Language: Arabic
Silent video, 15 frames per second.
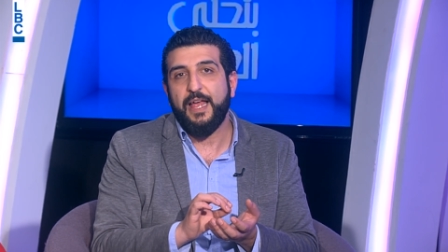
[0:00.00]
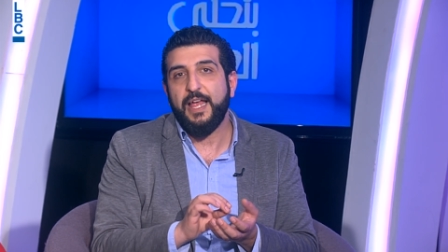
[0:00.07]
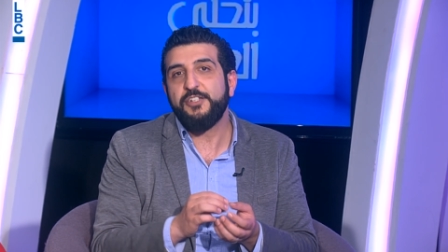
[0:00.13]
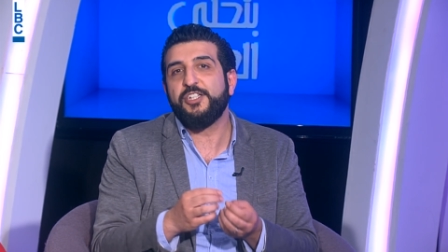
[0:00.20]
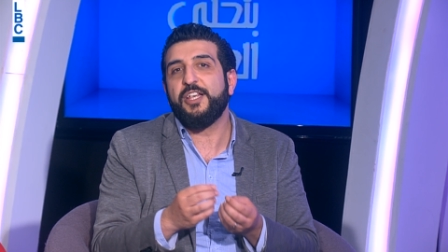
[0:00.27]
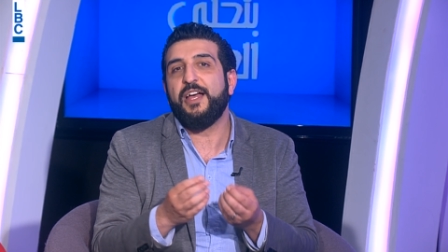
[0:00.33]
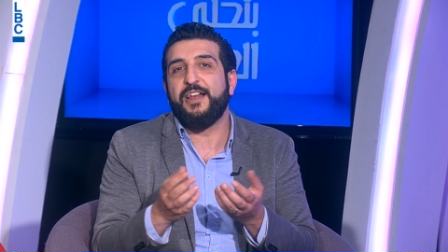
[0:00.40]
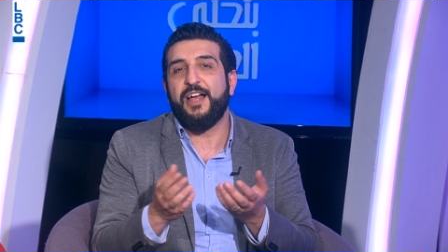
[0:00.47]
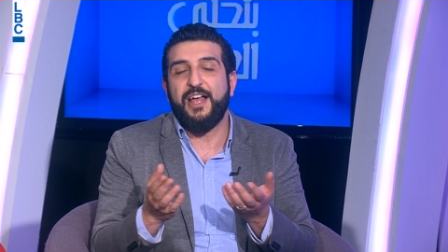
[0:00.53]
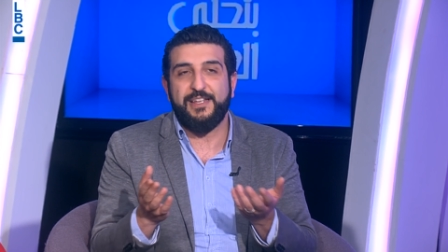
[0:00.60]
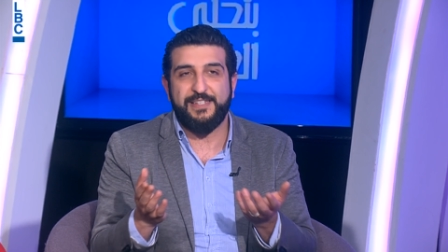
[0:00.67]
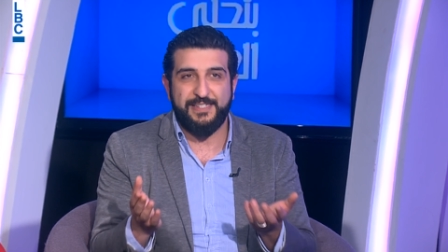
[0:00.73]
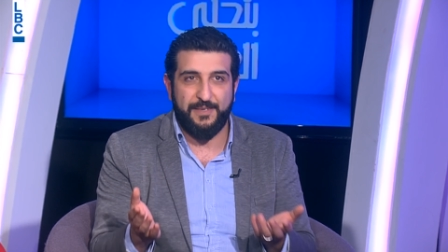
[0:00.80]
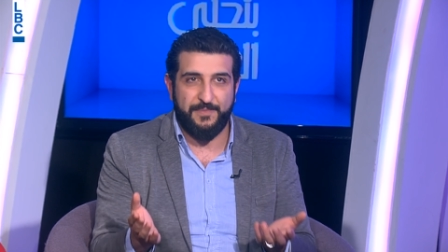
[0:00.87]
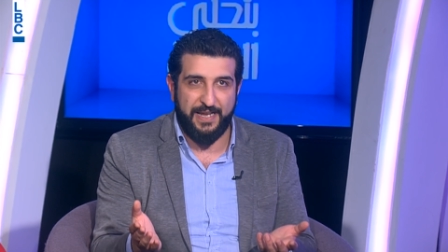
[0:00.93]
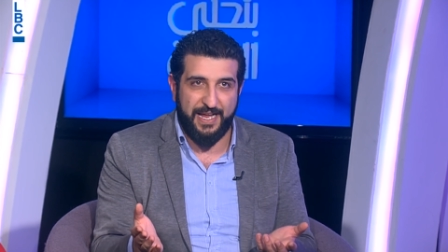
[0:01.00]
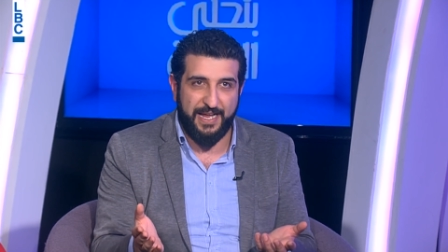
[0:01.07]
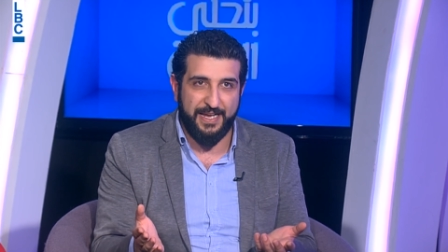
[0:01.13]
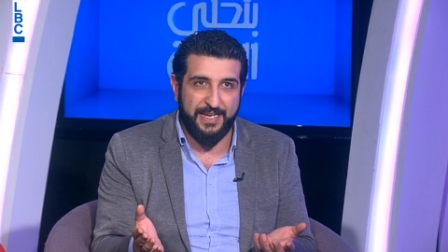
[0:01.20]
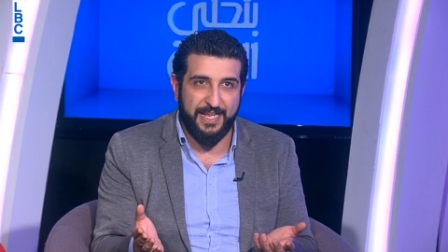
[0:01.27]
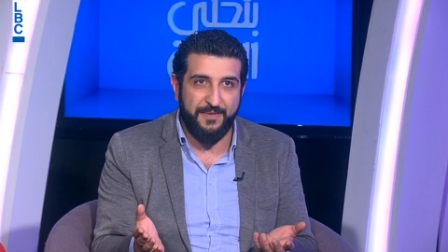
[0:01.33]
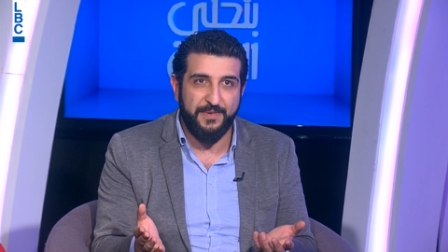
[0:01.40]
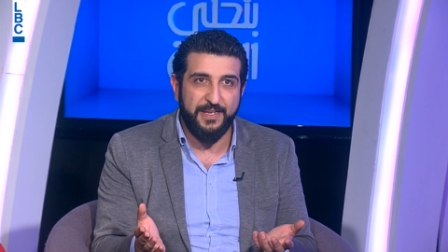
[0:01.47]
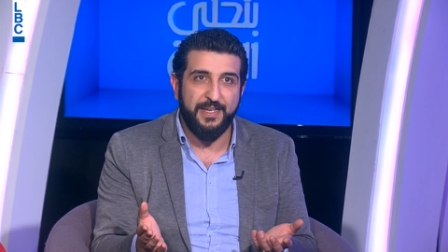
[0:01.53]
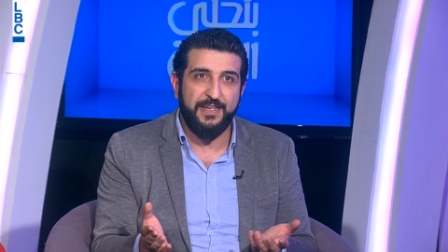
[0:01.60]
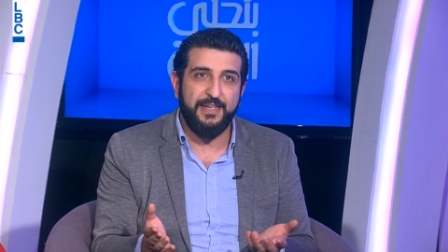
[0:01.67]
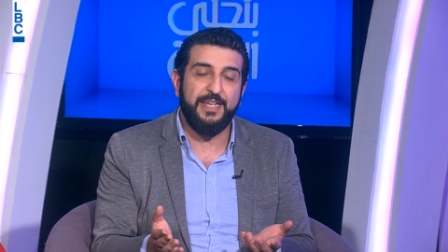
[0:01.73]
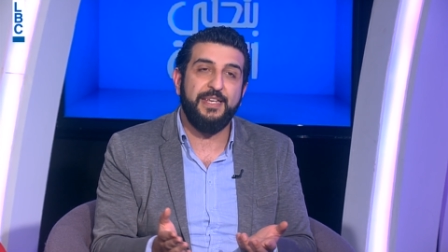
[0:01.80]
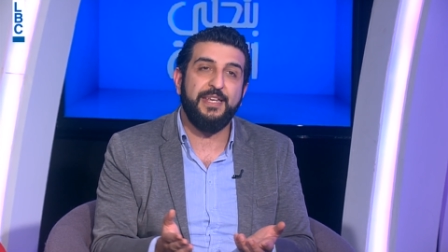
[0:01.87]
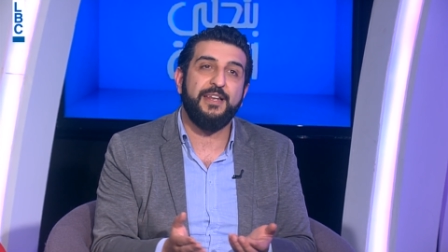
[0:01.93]
اشهر احصنه بالعالم
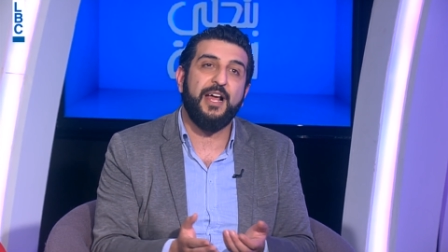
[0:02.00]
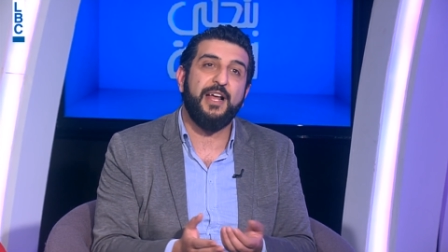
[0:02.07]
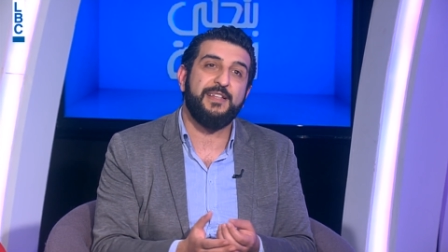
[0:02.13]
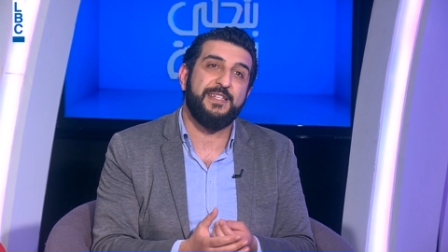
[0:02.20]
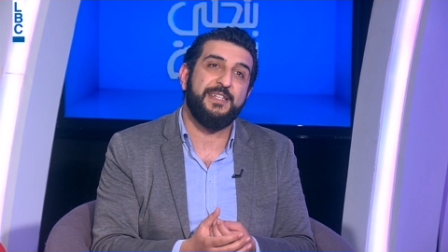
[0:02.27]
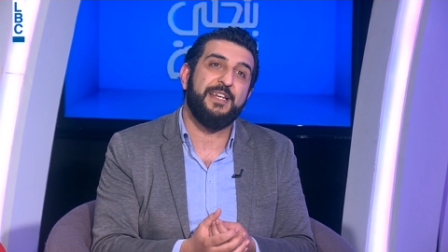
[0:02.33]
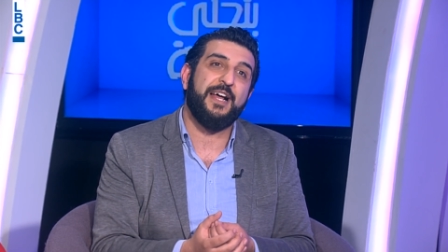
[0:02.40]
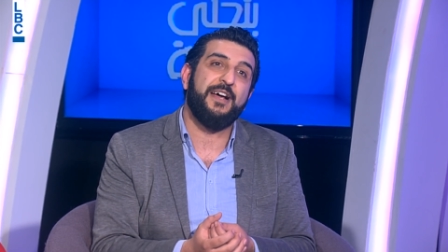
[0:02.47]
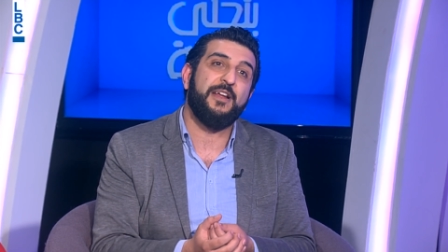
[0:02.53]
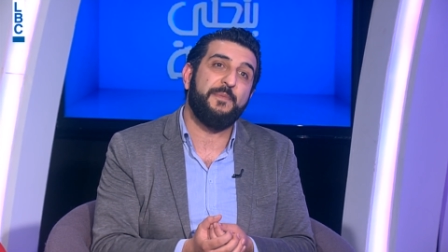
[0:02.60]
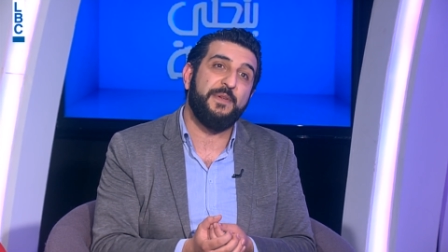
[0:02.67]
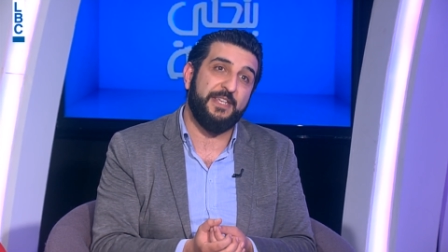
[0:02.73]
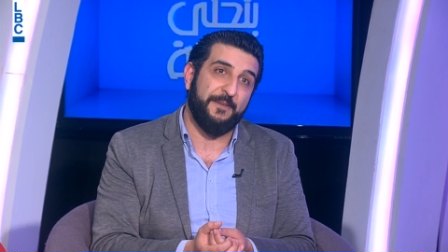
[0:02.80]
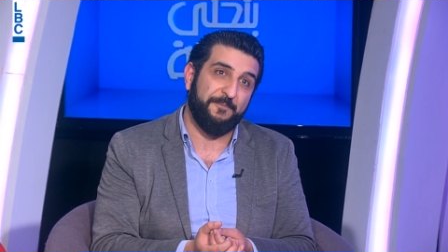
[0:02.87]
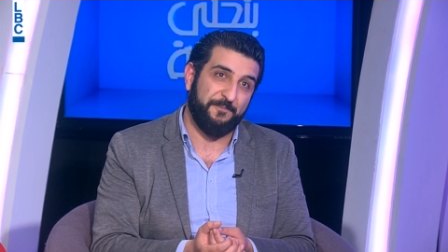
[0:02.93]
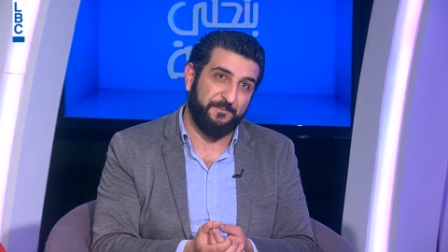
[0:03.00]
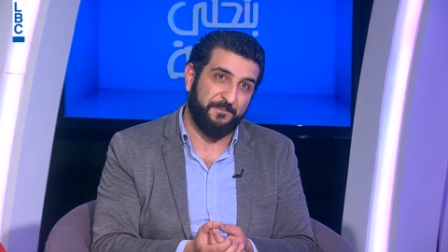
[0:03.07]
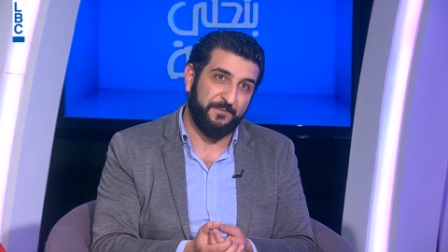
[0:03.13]
اللي هي الاحصنه العربيه